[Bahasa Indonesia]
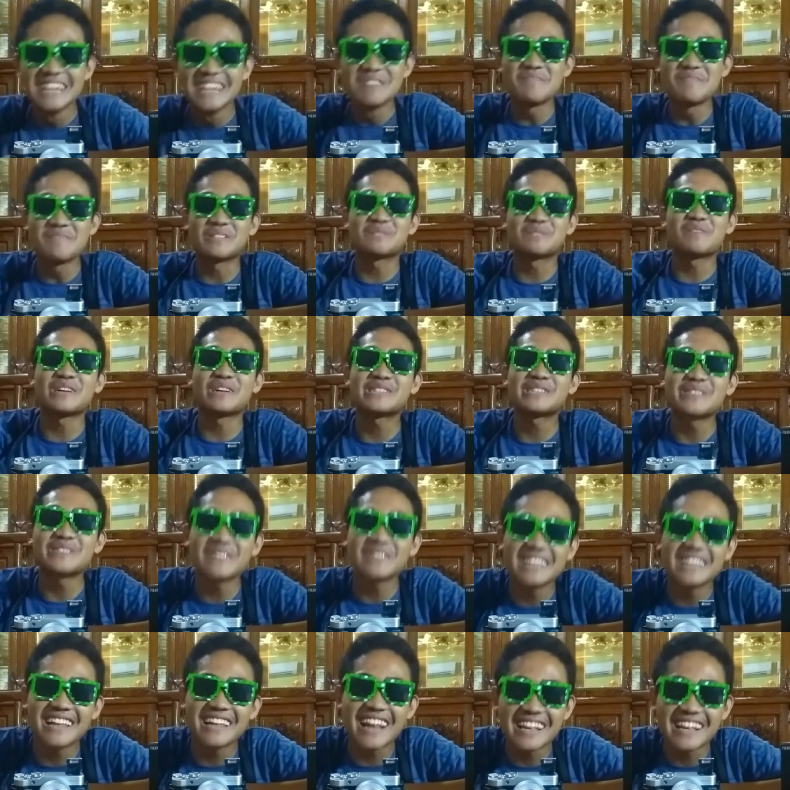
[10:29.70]
pas besok
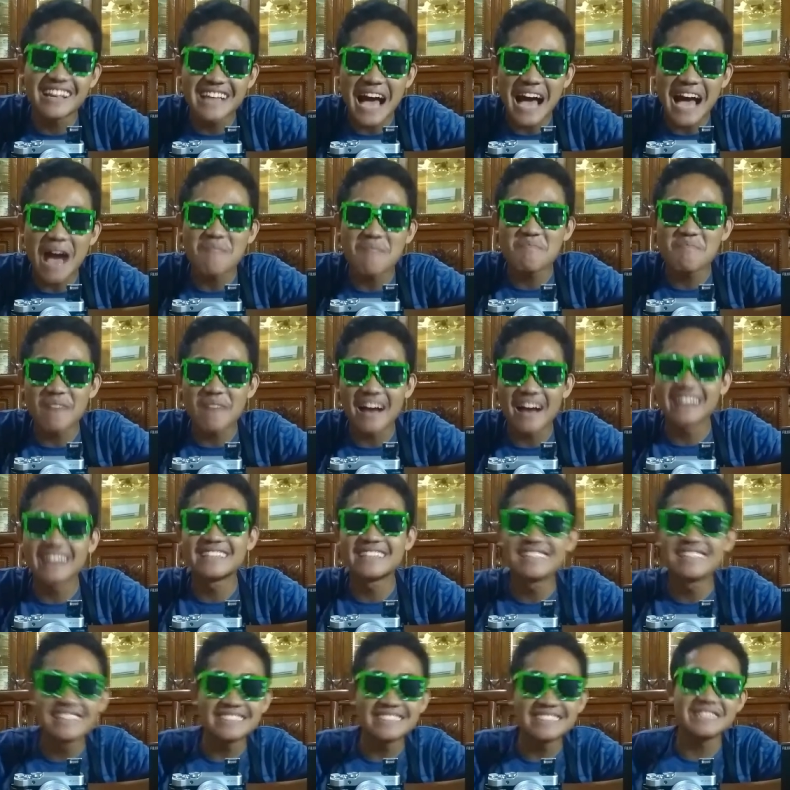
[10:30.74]
nilainya apa
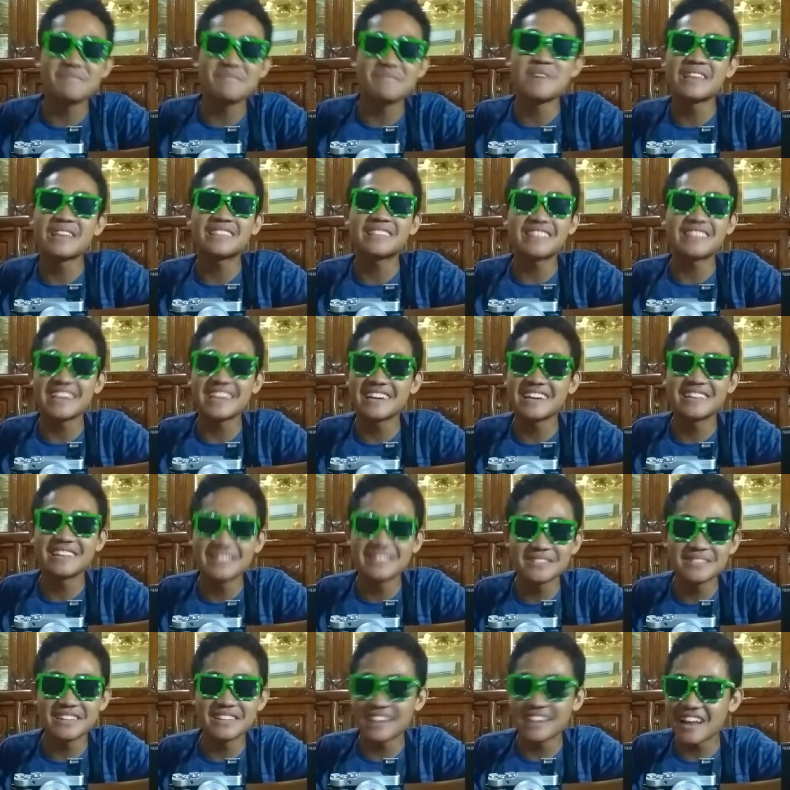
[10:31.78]
anjing CBT
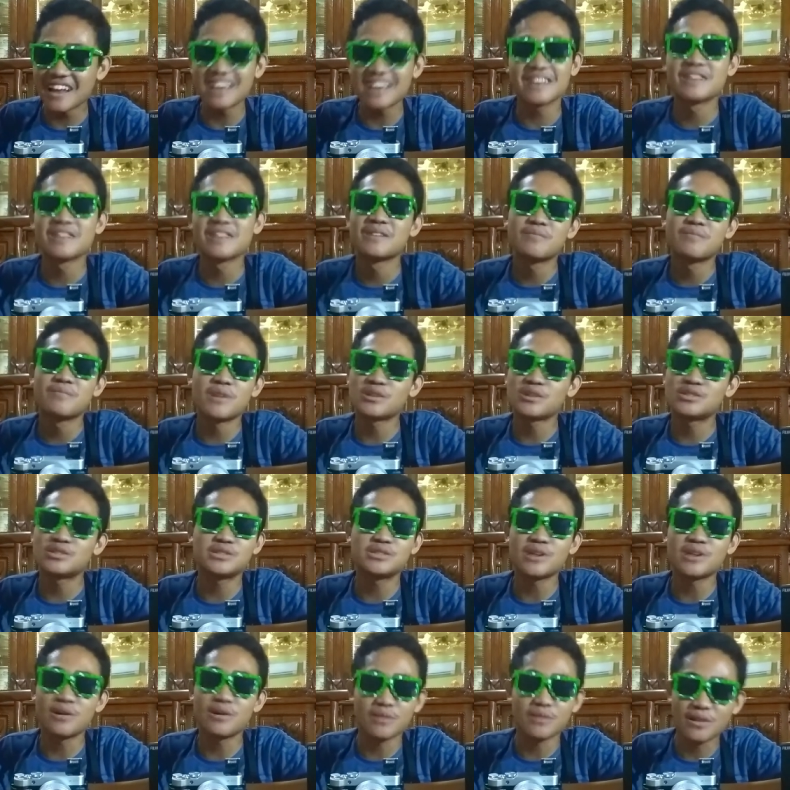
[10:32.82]
itu nilai
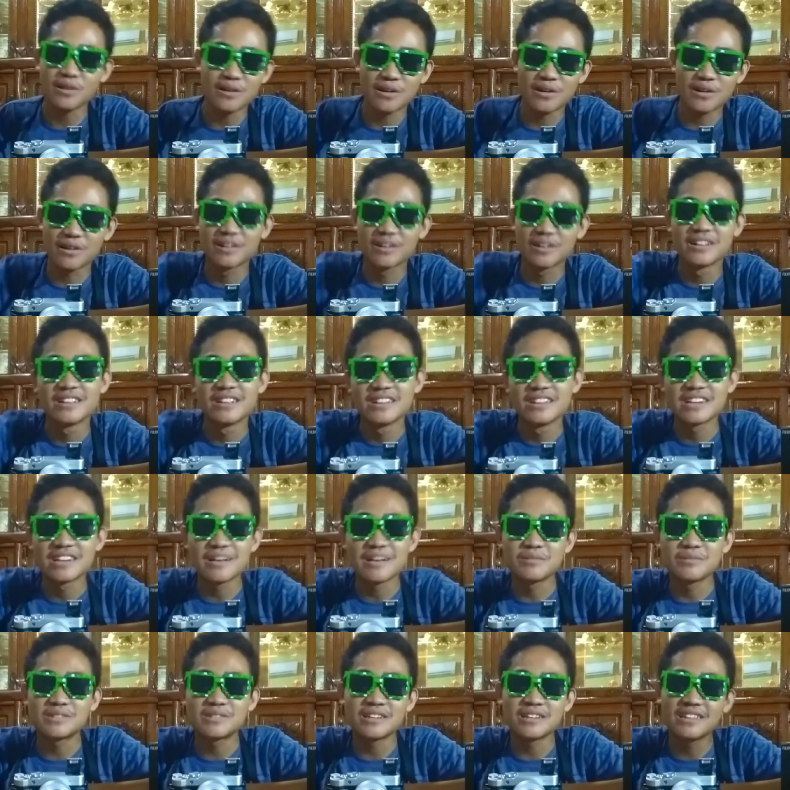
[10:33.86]
masya Allah
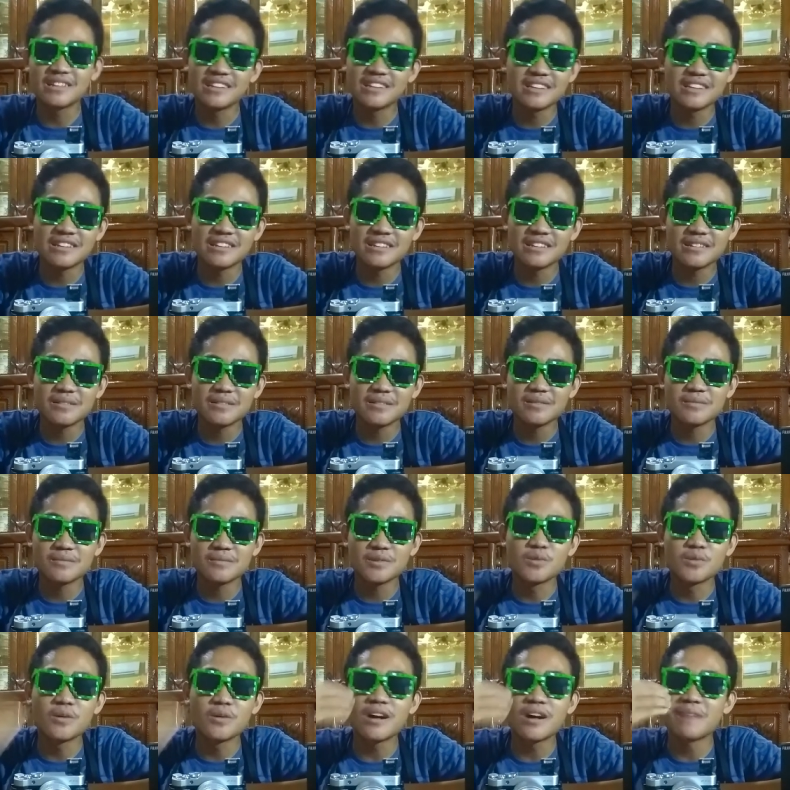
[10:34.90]
gak bisa
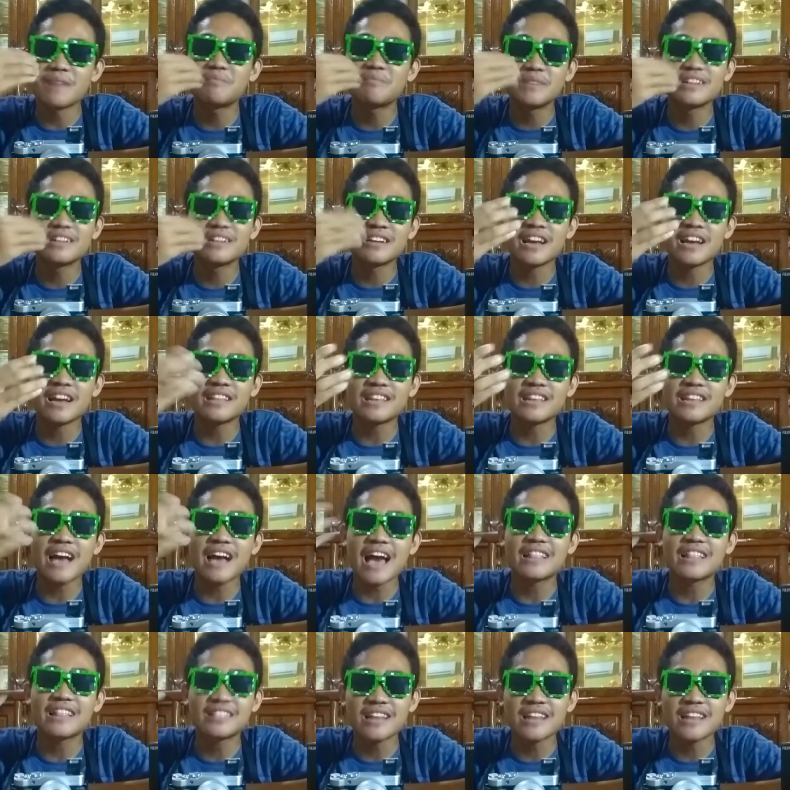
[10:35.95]
diungkapin dengan
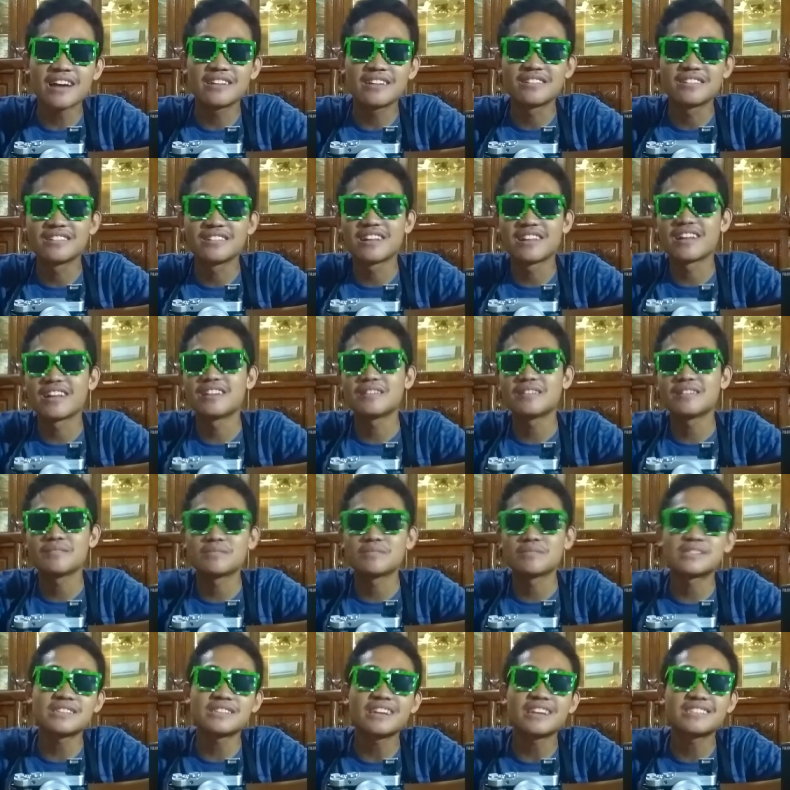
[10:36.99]
kata-kata gitu nilai
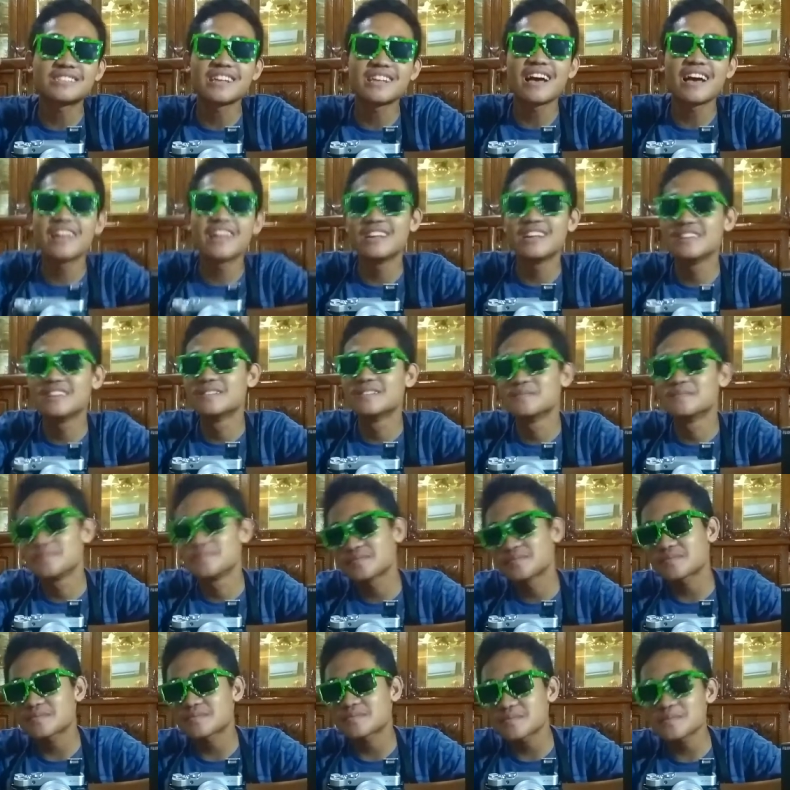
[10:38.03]
iya. star sekali 40
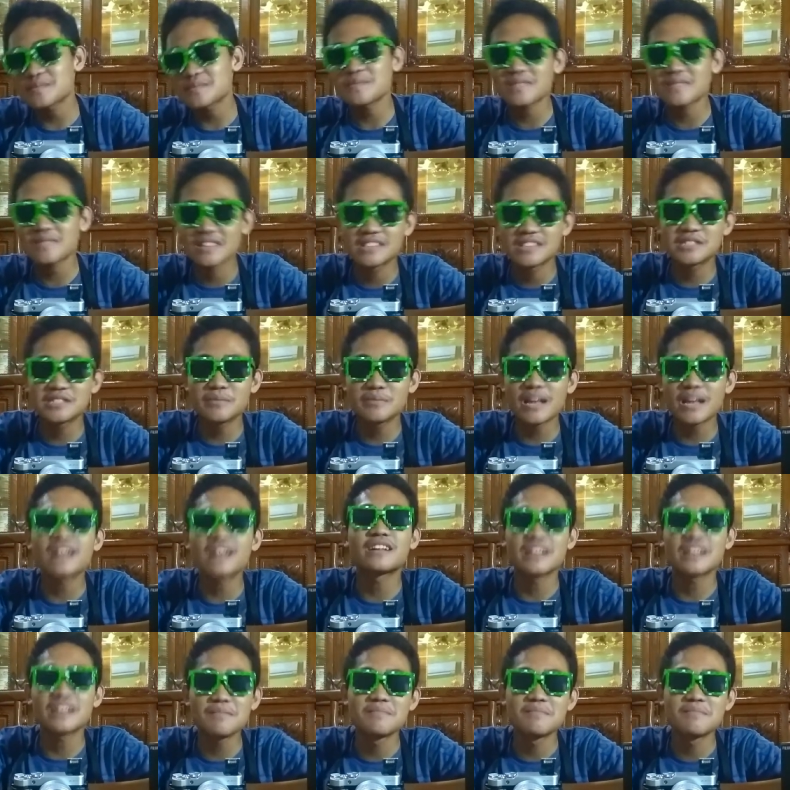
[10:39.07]
guys
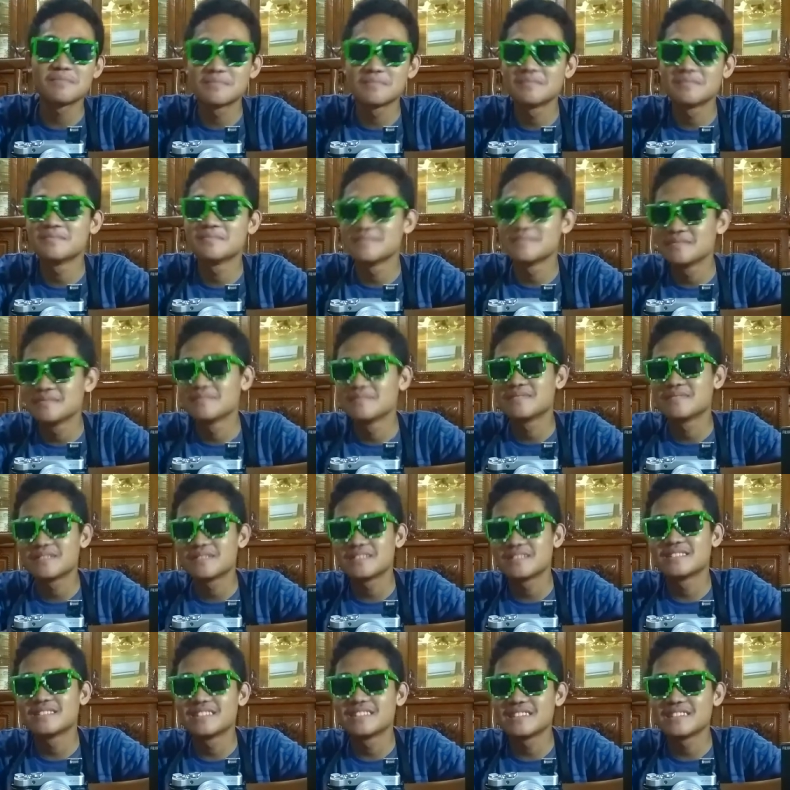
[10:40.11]
96 40
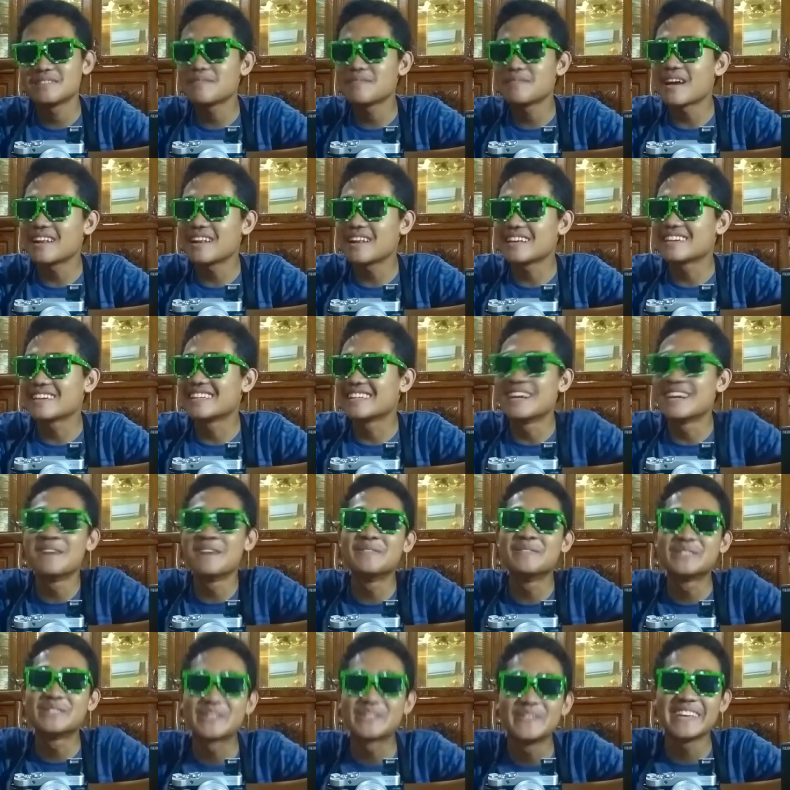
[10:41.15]
40 dibalik
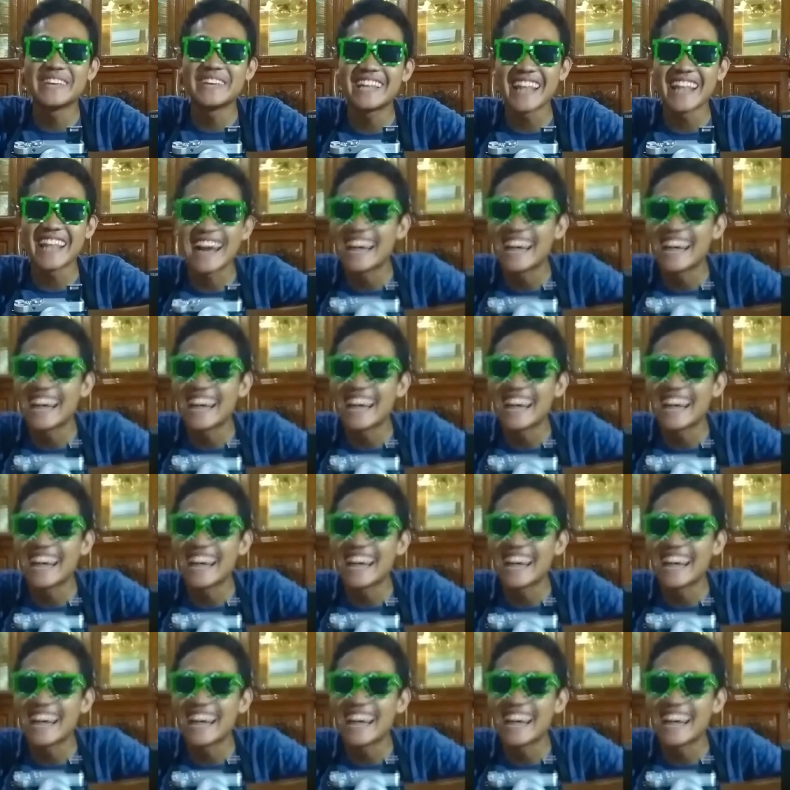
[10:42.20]
69